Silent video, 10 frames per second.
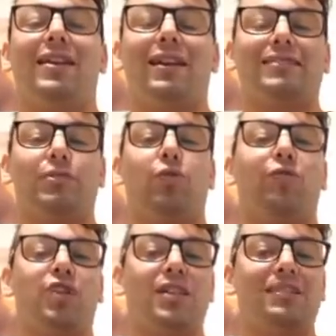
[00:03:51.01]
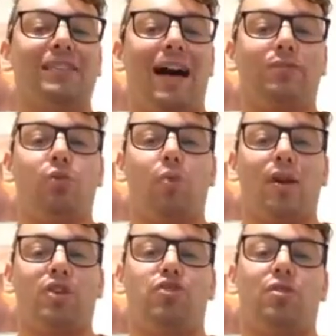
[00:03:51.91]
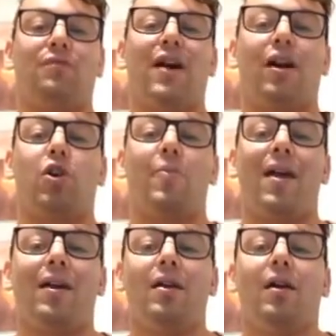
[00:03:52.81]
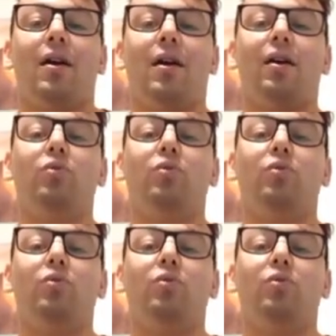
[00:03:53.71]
che è stato ufficializzato qualche giorno fa come eh,